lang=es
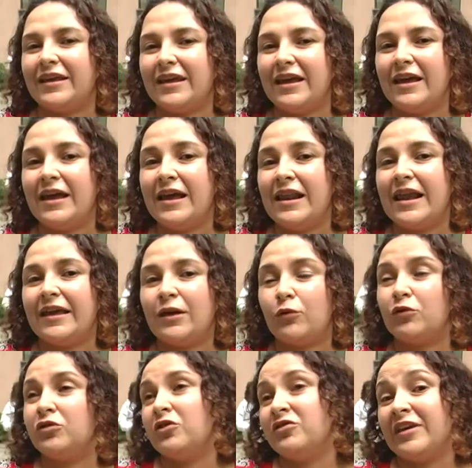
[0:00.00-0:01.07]
que la
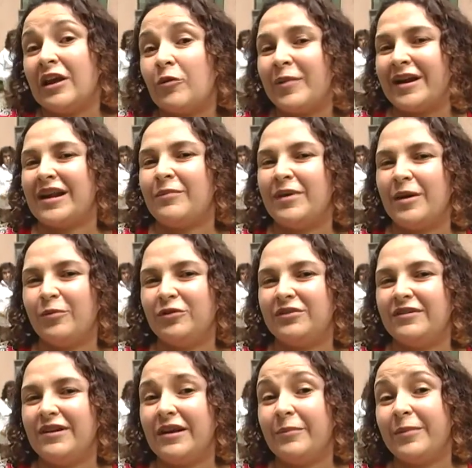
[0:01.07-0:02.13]
ejecución sea lo más rápida
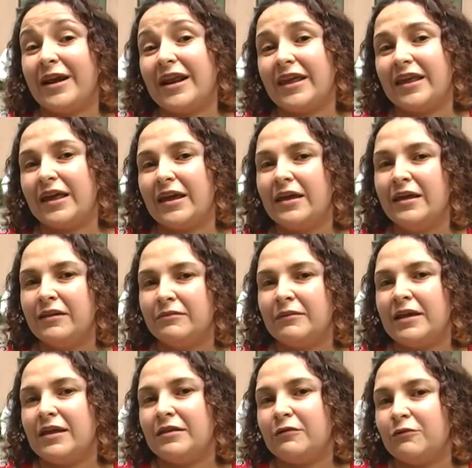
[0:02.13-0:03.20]
posible para que
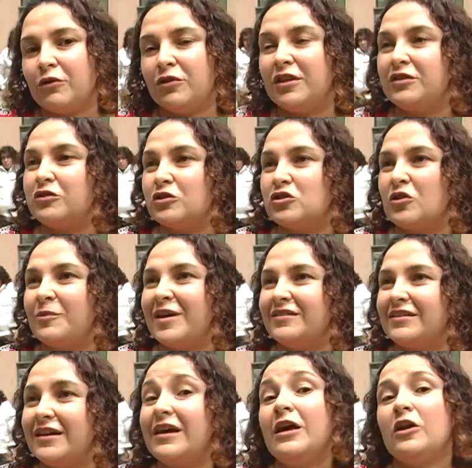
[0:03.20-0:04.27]
en unos 18
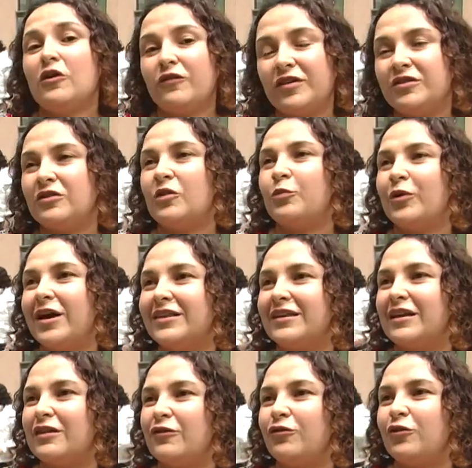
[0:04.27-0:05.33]
meses los vecinos puedan
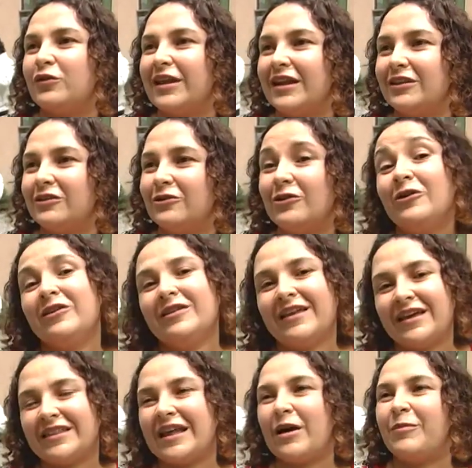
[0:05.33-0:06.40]
estar disfrutando de
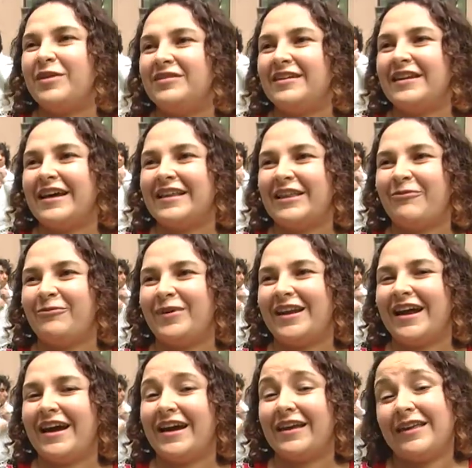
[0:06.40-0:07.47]
esta piscina
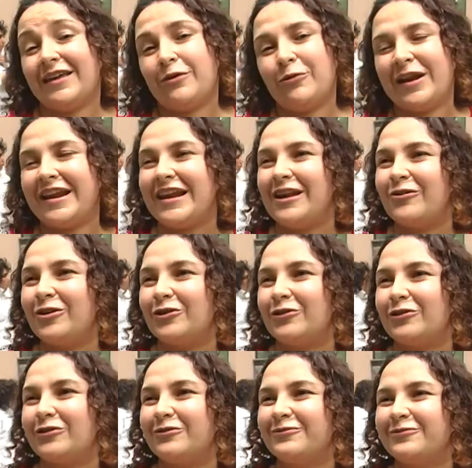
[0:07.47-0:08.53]
temperada que es un anhelo de
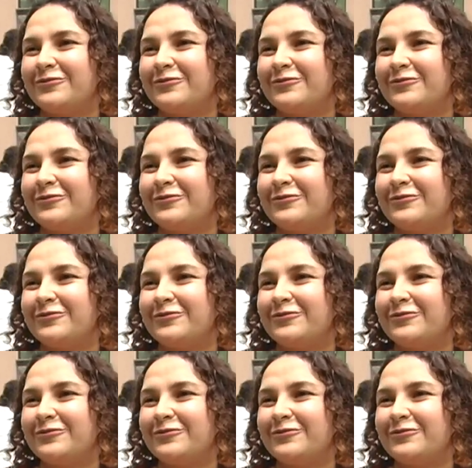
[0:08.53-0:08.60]
todos.